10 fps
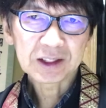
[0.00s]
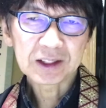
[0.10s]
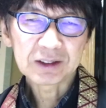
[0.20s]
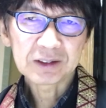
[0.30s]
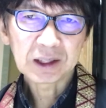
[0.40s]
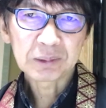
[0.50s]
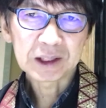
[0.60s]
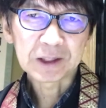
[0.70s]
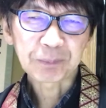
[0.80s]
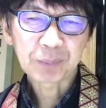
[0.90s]
していくため
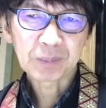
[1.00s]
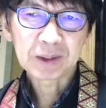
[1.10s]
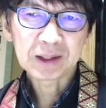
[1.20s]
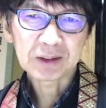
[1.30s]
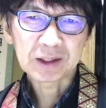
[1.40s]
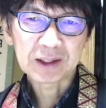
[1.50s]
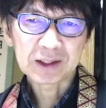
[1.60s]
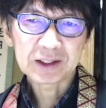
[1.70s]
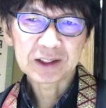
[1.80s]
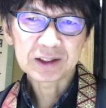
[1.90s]
にみんなと
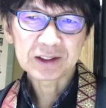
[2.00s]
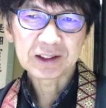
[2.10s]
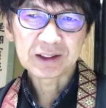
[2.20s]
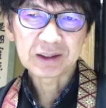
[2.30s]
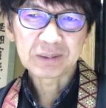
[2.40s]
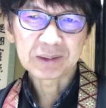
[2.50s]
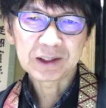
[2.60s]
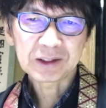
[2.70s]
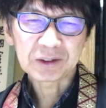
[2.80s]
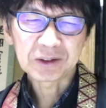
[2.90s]
話し合ってみん
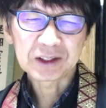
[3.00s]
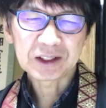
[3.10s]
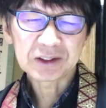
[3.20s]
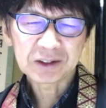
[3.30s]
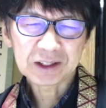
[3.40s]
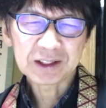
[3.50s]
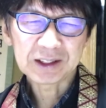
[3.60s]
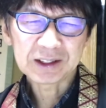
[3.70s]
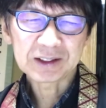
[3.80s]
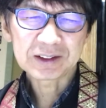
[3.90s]
なと一緒に、
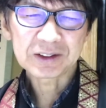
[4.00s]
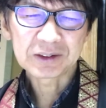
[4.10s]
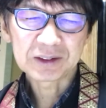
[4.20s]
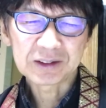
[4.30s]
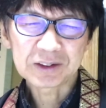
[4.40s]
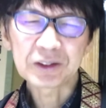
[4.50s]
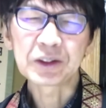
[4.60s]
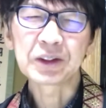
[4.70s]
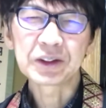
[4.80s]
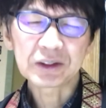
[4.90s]
えー、作ってそ
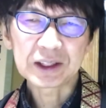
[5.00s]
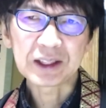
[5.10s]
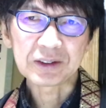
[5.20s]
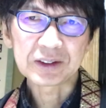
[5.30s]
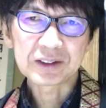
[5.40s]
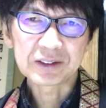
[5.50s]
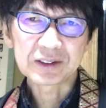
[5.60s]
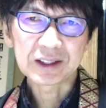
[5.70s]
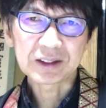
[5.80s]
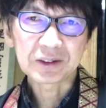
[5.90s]
ういう良い寺を作っ
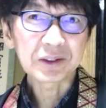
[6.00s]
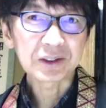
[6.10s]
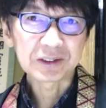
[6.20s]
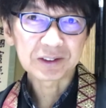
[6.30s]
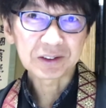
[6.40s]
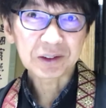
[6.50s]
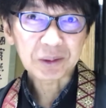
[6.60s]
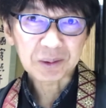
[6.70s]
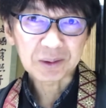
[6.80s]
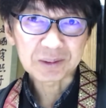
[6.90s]
ていこうというそういう
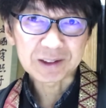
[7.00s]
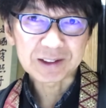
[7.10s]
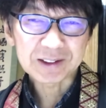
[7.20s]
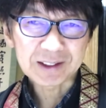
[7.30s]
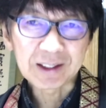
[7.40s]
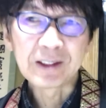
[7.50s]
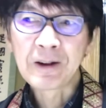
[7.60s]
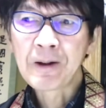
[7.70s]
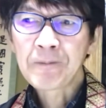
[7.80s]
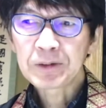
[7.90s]
試みですね
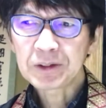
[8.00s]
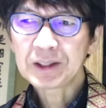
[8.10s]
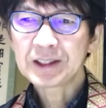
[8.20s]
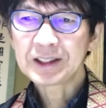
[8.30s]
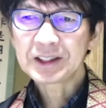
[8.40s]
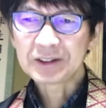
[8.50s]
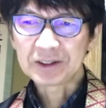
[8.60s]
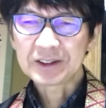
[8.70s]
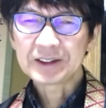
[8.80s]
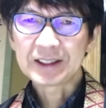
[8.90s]
その話
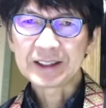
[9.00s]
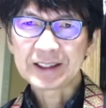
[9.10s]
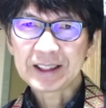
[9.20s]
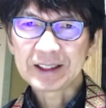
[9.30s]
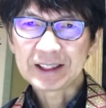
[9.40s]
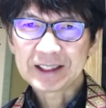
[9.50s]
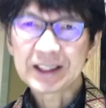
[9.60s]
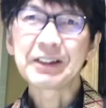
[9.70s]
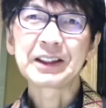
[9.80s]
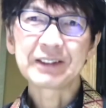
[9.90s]
をすでに一回し
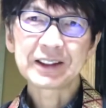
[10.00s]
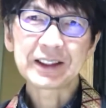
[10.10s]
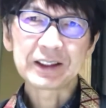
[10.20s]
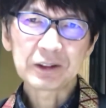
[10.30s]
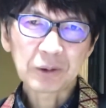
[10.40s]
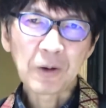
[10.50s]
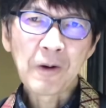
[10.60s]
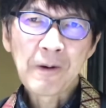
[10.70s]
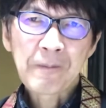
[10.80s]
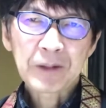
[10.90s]
ておりますけれども
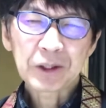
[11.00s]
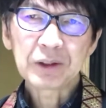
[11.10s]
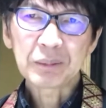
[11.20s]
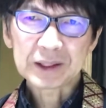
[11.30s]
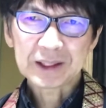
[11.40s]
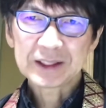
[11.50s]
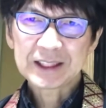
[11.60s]
今日はまた違っ